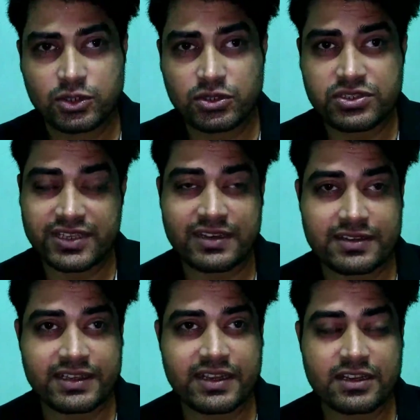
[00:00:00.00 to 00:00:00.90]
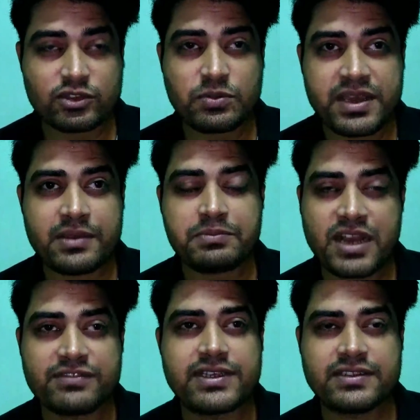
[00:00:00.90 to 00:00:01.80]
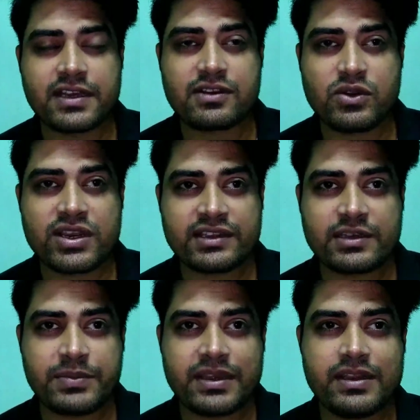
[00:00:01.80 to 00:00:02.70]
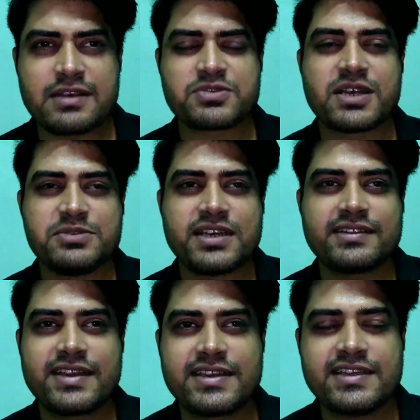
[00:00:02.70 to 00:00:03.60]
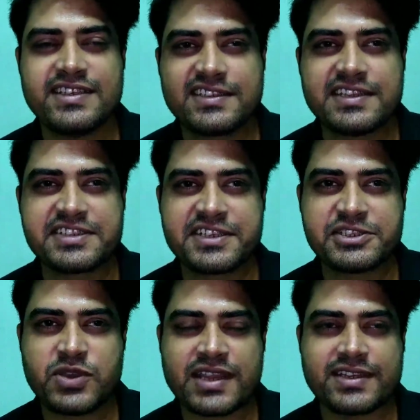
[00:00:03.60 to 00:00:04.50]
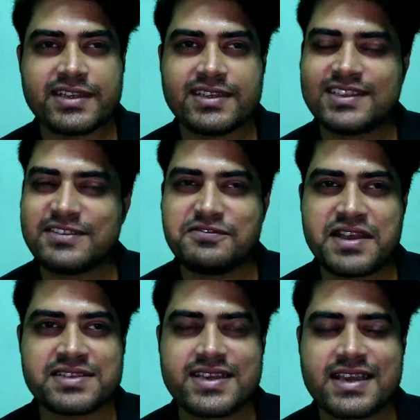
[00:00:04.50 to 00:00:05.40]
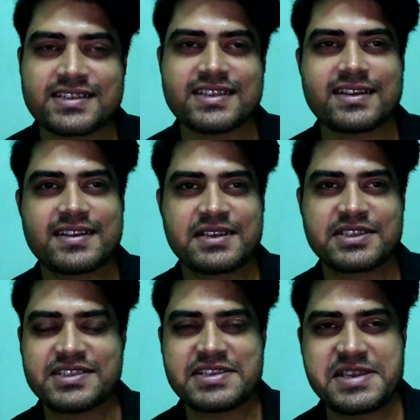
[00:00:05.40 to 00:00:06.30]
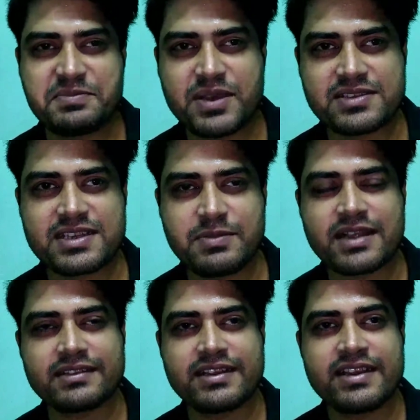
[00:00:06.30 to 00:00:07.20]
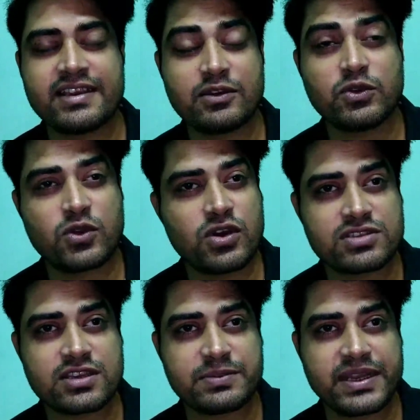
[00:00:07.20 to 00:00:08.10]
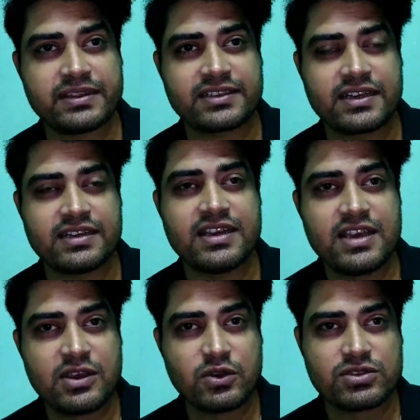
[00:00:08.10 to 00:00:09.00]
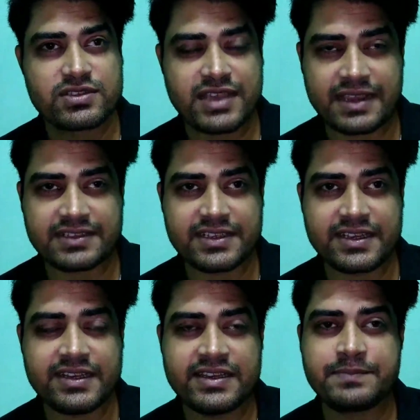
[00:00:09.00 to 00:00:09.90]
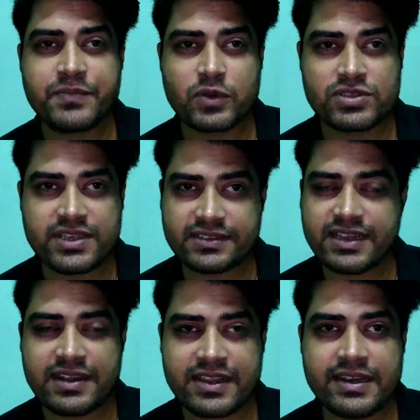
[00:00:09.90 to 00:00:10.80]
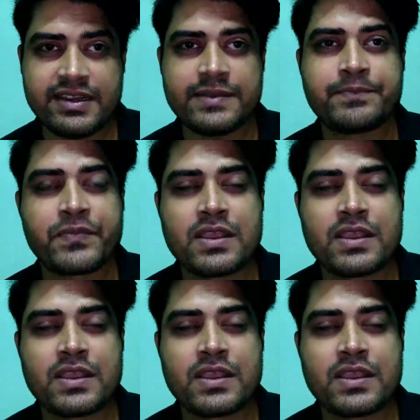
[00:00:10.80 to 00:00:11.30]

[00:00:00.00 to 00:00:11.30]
तो ट्रेलर देखकर तो मैं काफ़ी दंग हो गया था पहले हम सब जानते हैं कि हीथ लेजर ने जो एक्टिंग की थी वैसी एक्टिंग करना किसी के बस की बात नहीं है उनको ऑस्कर मिला था उस एक्टिंग के लिए उस किरदार के लिए